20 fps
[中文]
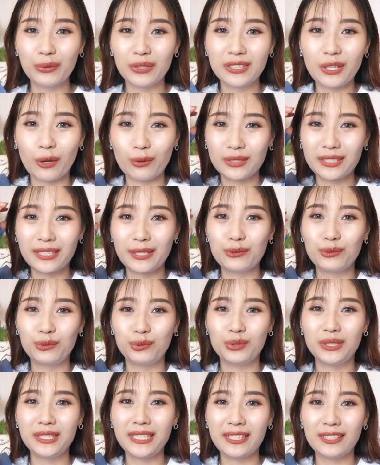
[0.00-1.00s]
我的脑子给
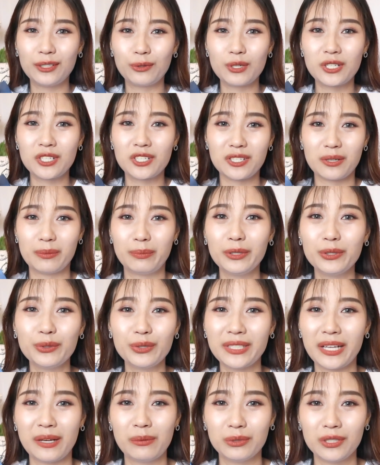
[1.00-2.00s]
局限了，我什么都
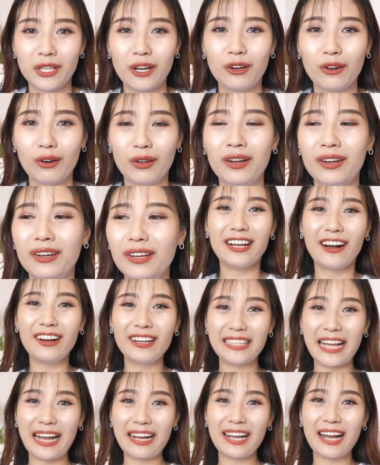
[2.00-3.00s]
想不到了。然后
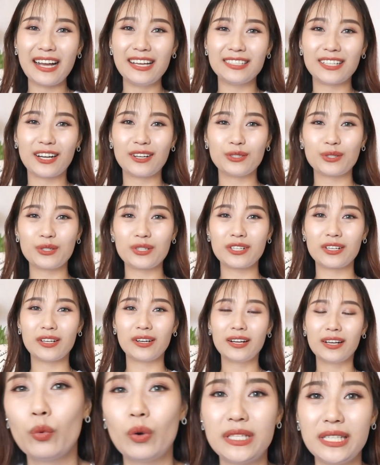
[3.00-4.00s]
给大家看一下，就
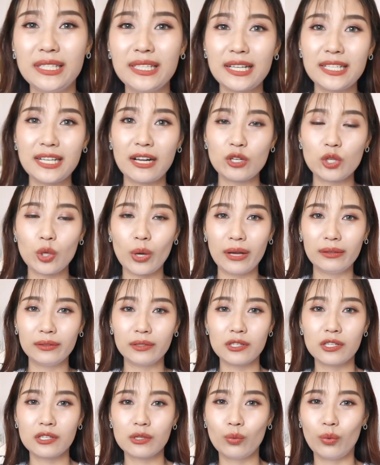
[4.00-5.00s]
是我现在这样穿
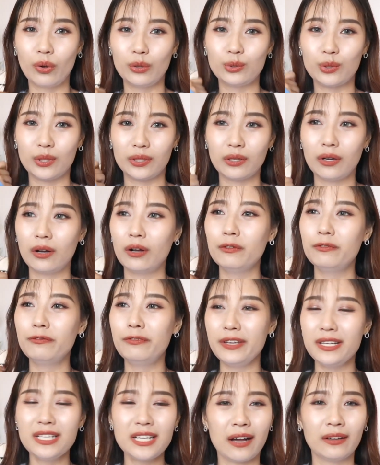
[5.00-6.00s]
的是我觉得
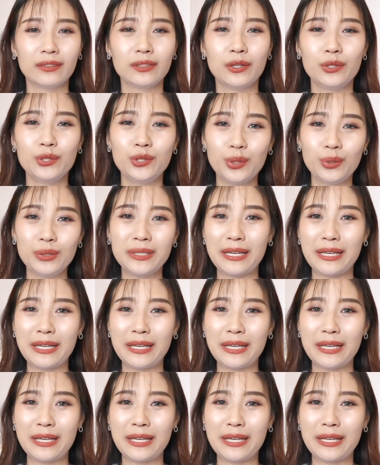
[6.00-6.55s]
非常的休